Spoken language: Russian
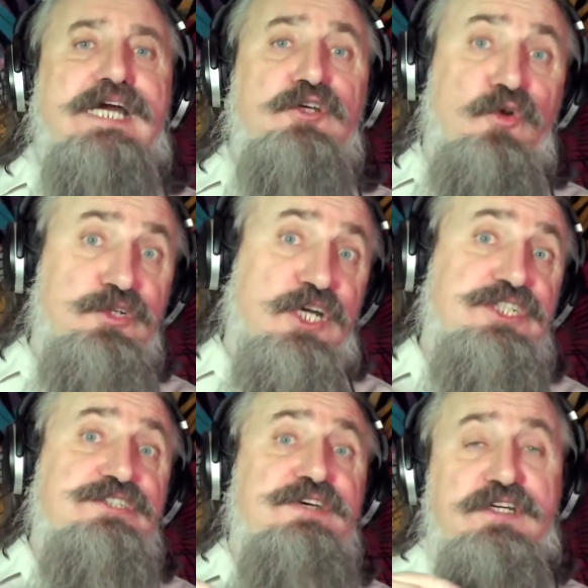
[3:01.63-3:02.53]
Как только
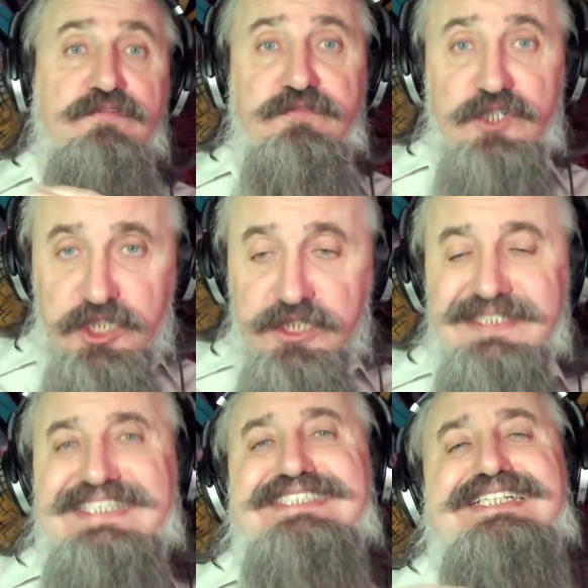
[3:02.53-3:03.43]
человек вышел
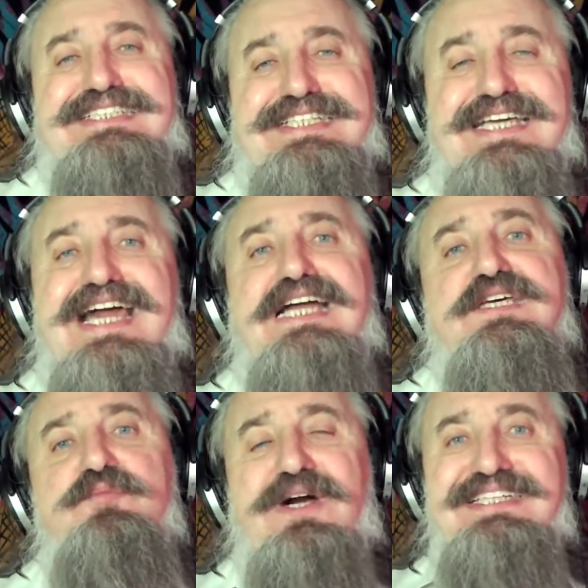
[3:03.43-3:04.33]
из
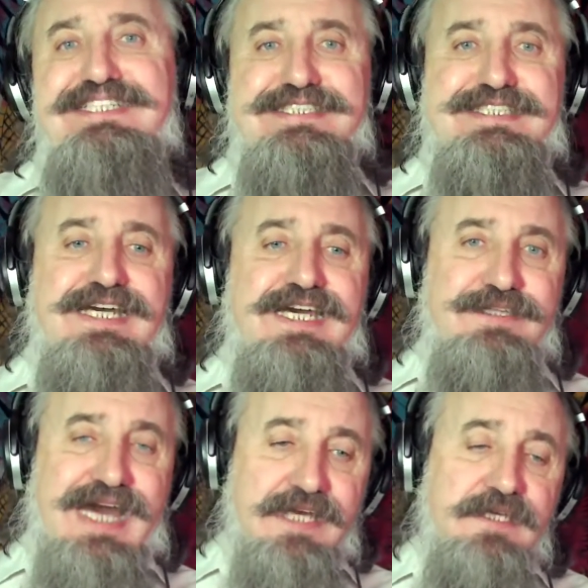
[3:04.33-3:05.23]
состояния панической
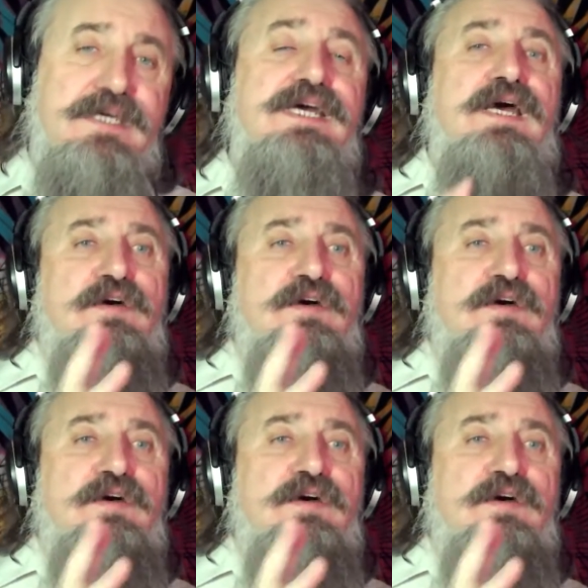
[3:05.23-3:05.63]
атаки,